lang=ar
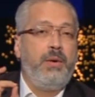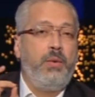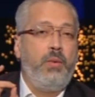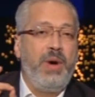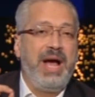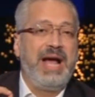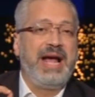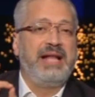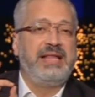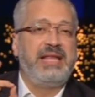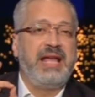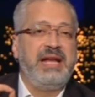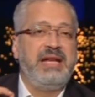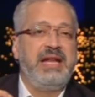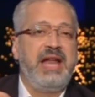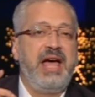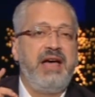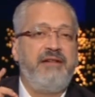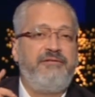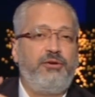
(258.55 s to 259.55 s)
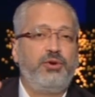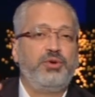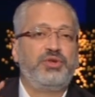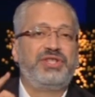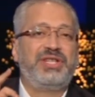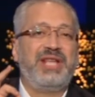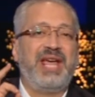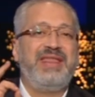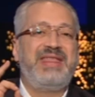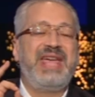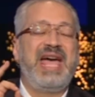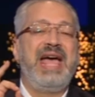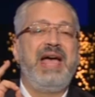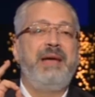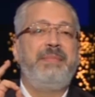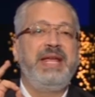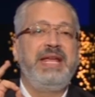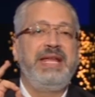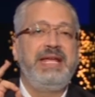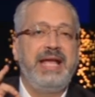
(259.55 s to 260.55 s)
وجد أنها فرصة
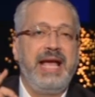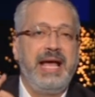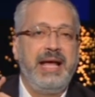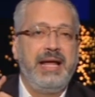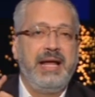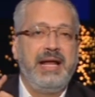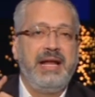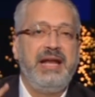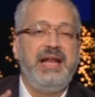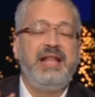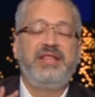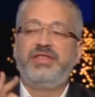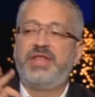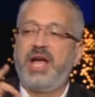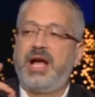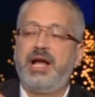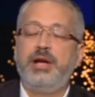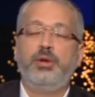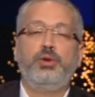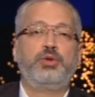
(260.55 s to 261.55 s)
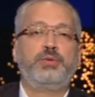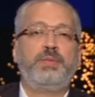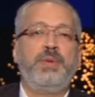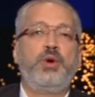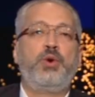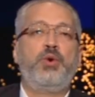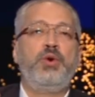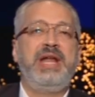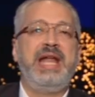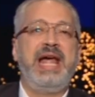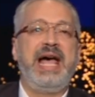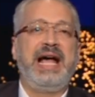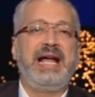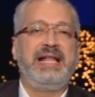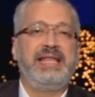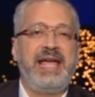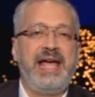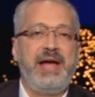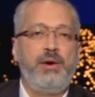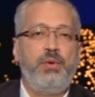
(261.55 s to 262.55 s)
ذهبية للتخلص من كل
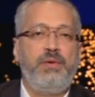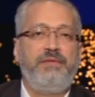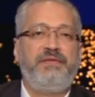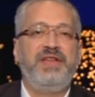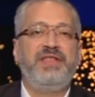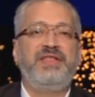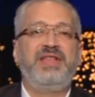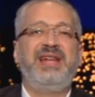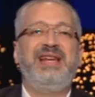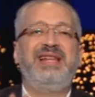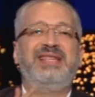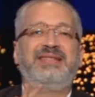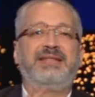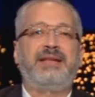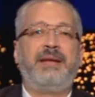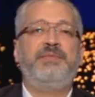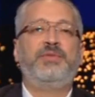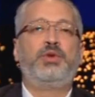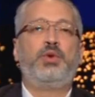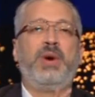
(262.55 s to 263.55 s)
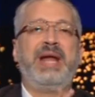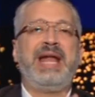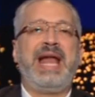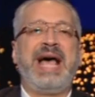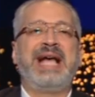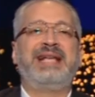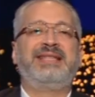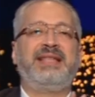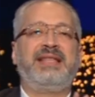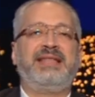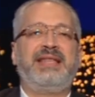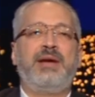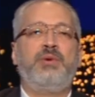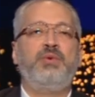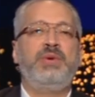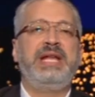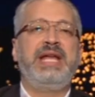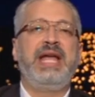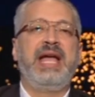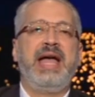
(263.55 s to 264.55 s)
أعدائه في ظل الصمت والعجز
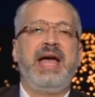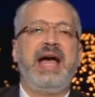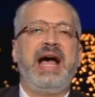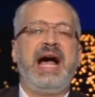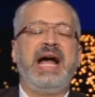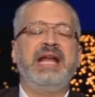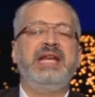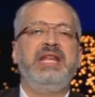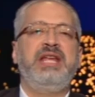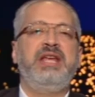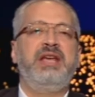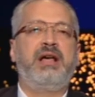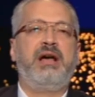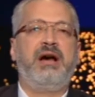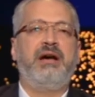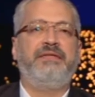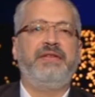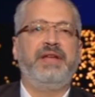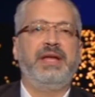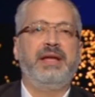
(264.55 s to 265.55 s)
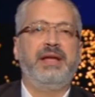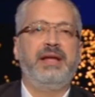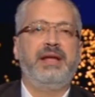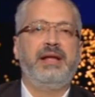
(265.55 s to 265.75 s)
الدولي عن إيقافه